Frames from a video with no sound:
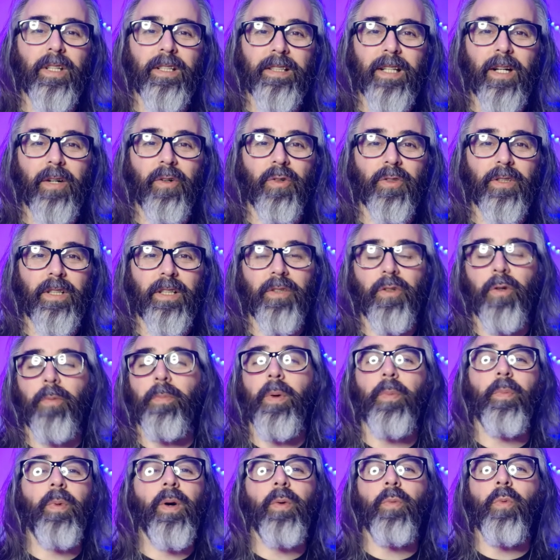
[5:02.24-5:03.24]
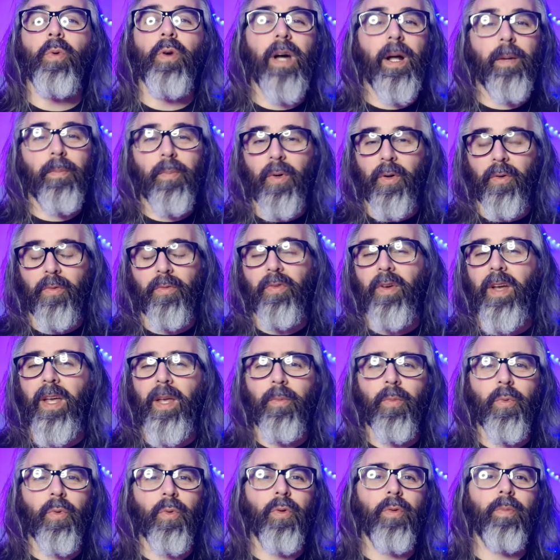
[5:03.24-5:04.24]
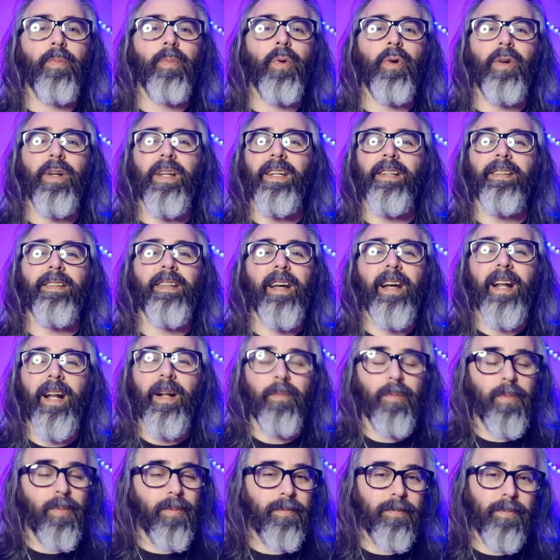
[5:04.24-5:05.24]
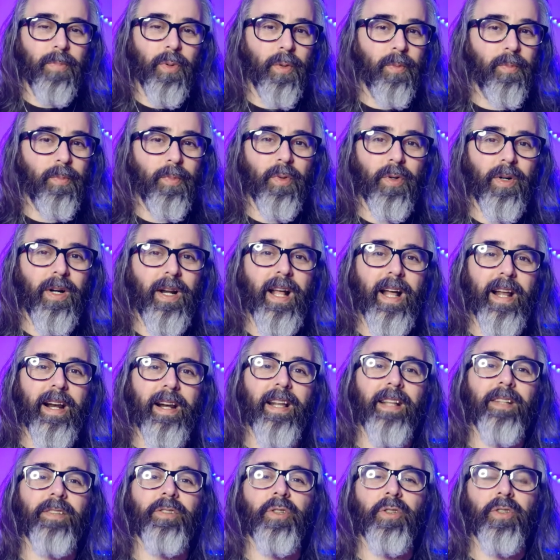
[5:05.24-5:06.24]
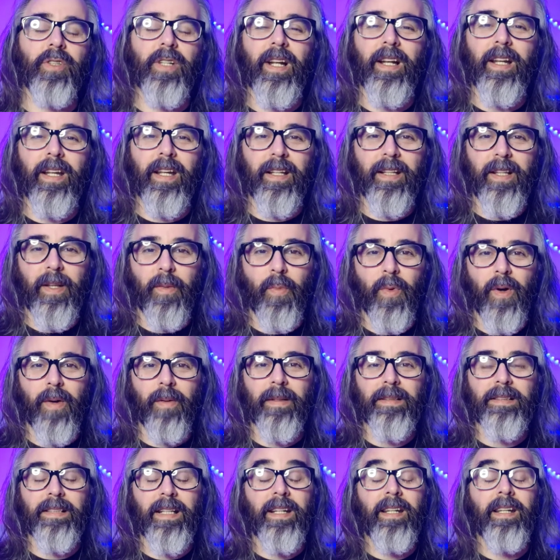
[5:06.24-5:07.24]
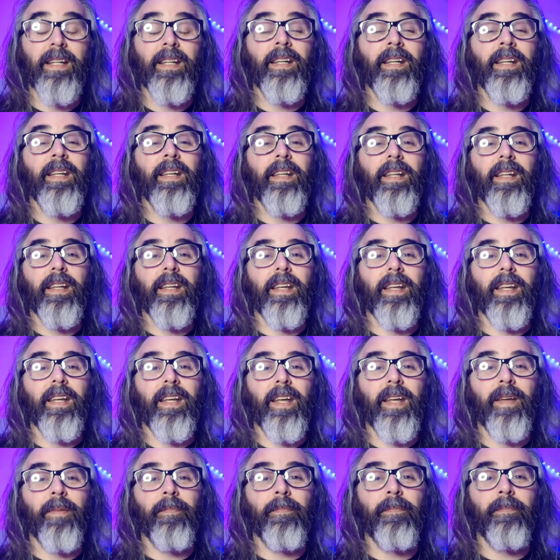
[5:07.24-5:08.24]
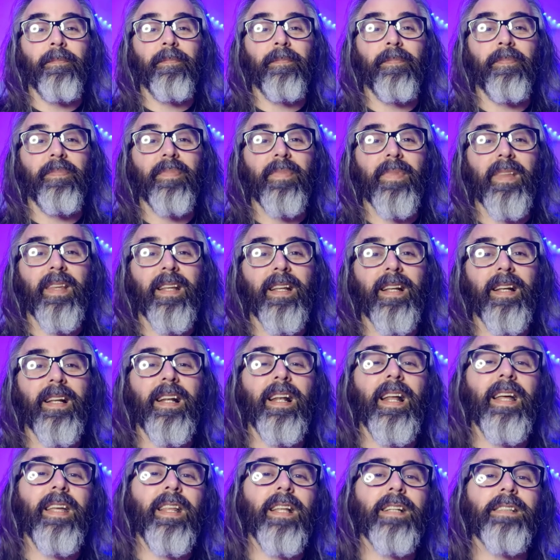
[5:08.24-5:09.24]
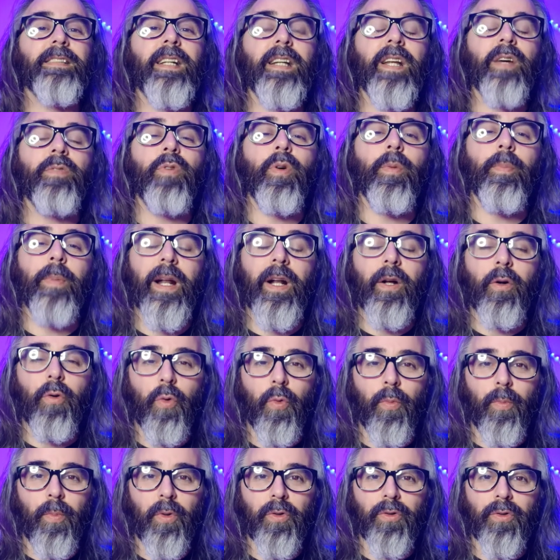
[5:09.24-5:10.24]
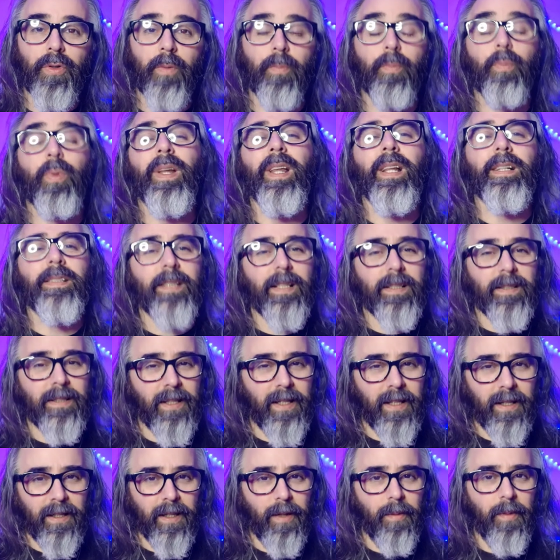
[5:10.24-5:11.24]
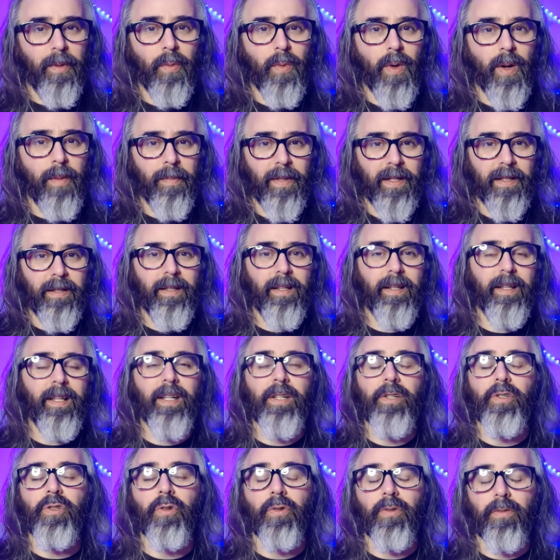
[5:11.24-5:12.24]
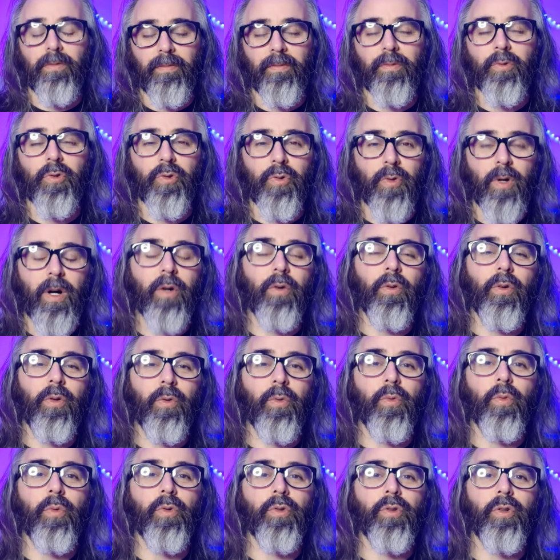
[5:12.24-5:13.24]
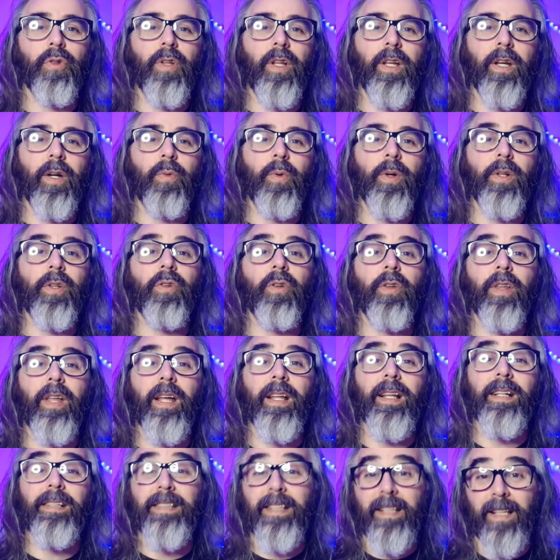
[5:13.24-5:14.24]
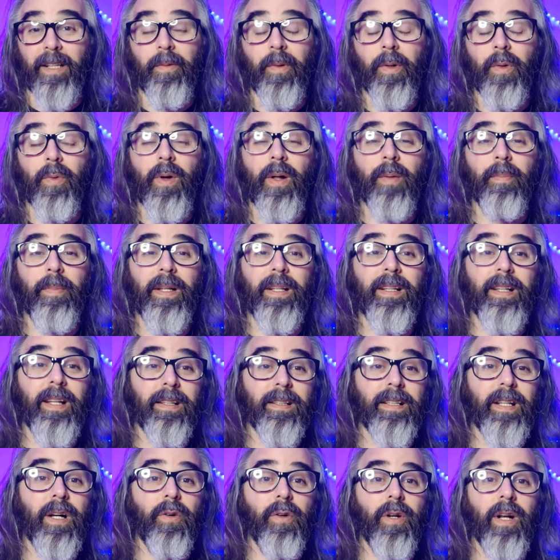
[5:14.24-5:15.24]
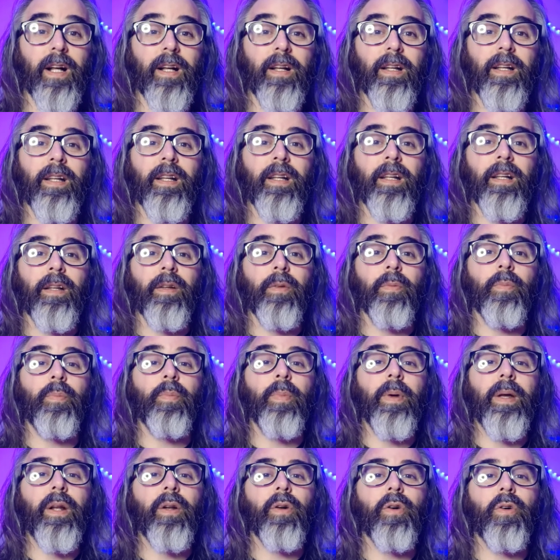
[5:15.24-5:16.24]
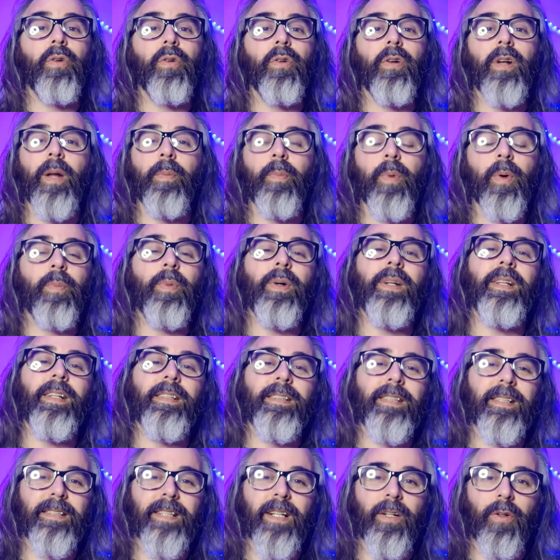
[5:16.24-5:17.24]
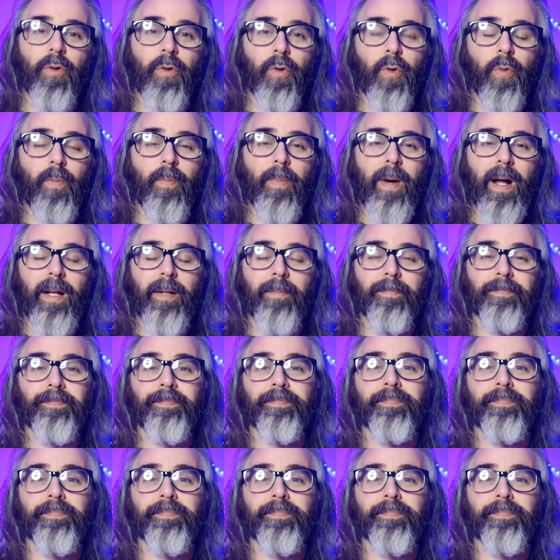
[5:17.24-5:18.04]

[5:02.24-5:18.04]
y esas cosas, ¿no? Me puedes buscar por Facebook, por Instagram, por, la red social en que te muevas. Em, la idea sería formar grupos. Puede hacerse individualmente. De hecho, yo hago el curso de cuentos de hadas individualmente hasta ahora. Pero la propuesta es hacerlo grupal.